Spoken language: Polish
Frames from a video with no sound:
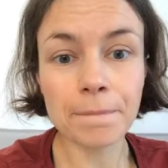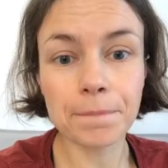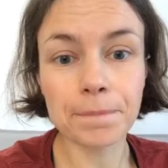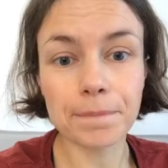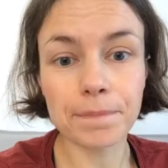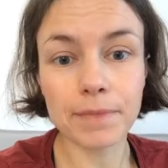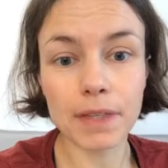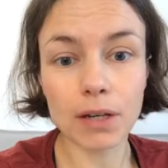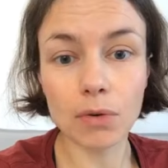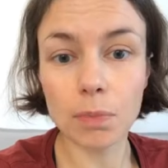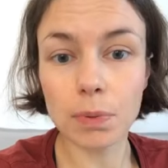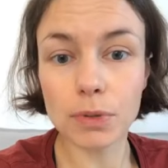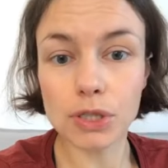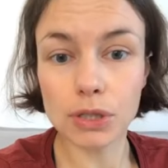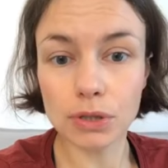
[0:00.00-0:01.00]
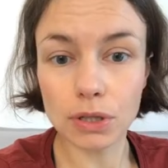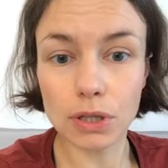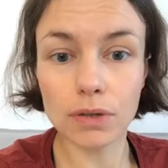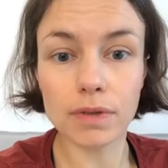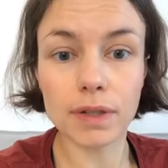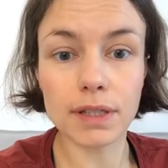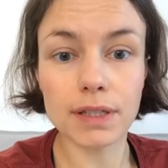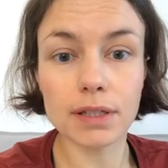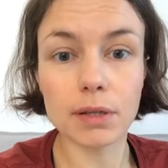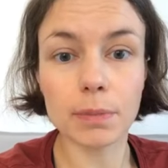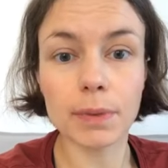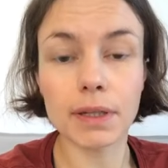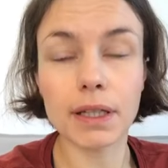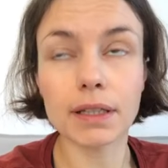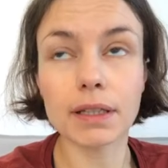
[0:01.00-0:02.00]
Mm, uporządkować
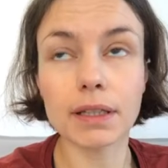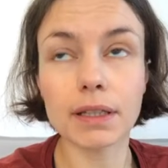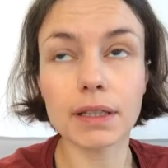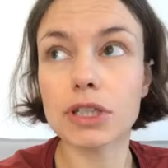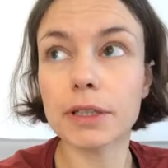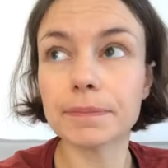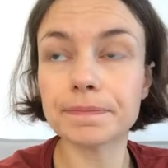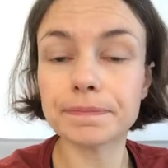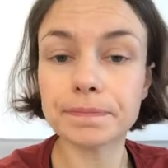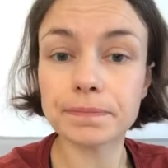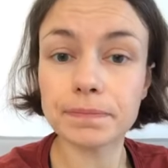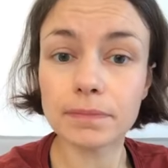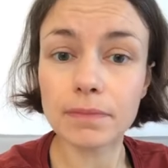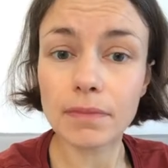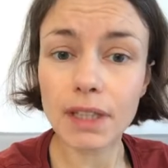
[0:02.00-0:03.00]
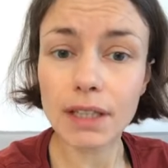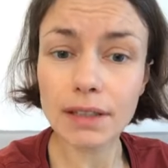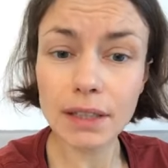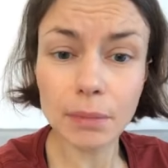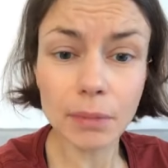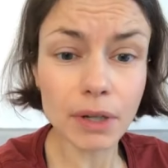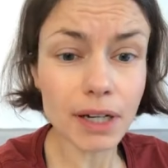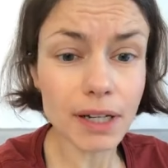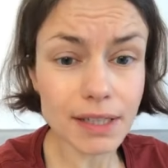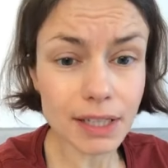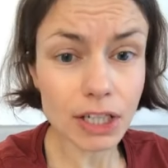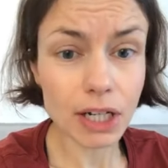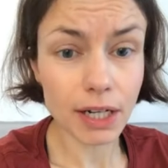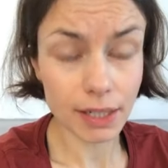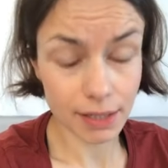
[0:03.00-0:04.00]
sobie, dlatego że demokracja
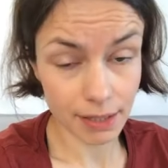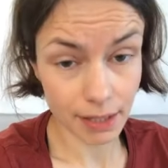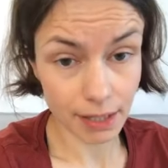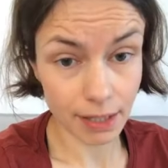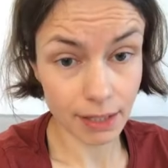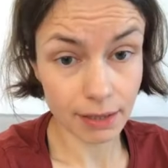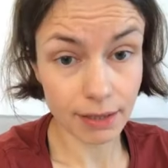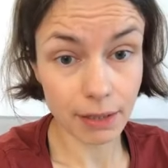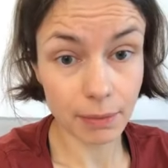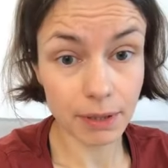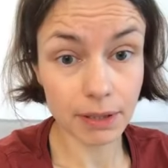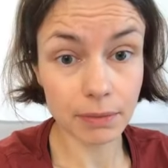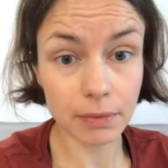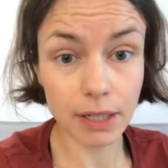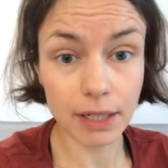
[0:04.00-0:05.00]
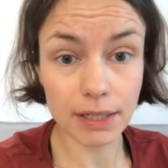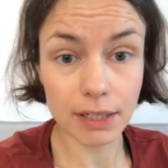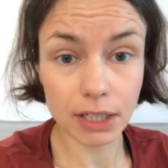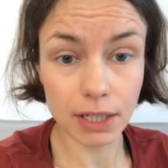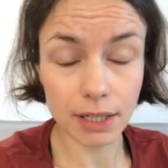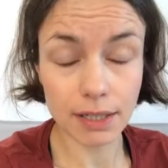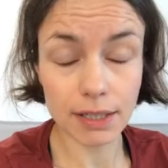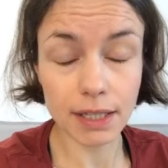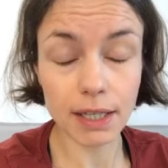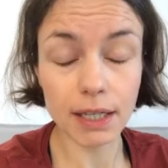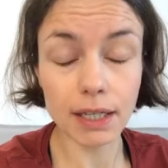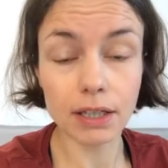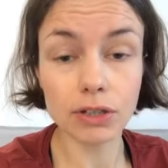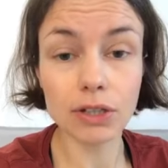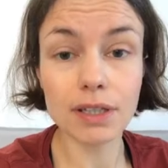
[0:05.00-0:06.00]
szlachecka, temat demokracji
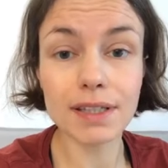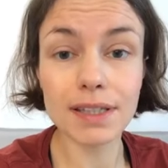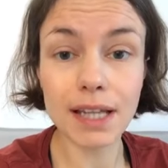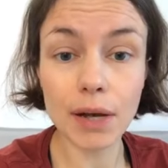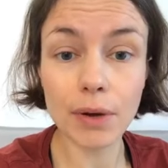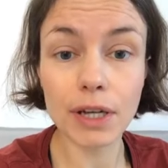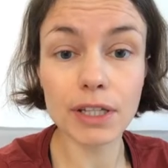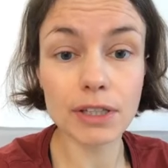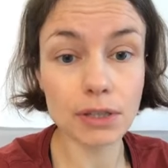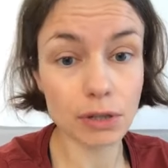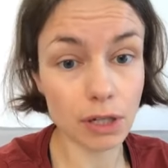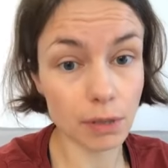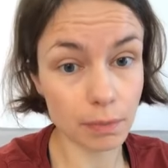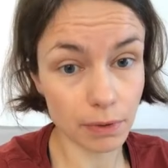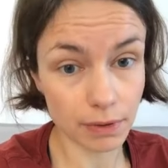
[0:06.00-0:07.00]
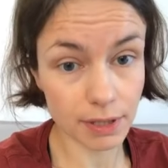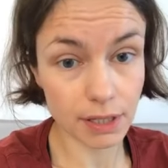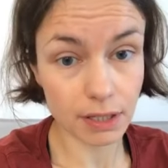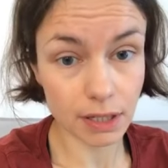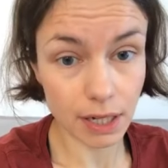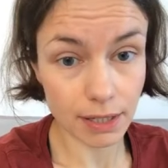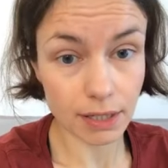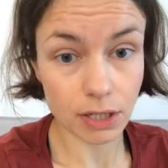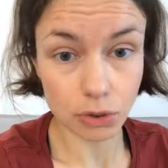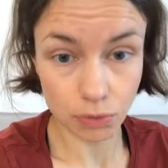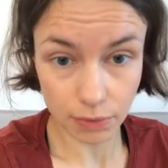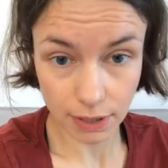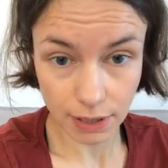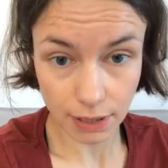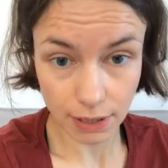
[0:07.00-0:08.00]
szlacheckiej to jest cała historia Polski, klasa
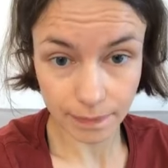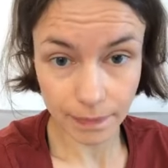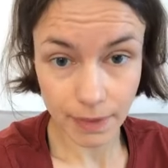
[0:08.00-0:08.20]
szósta.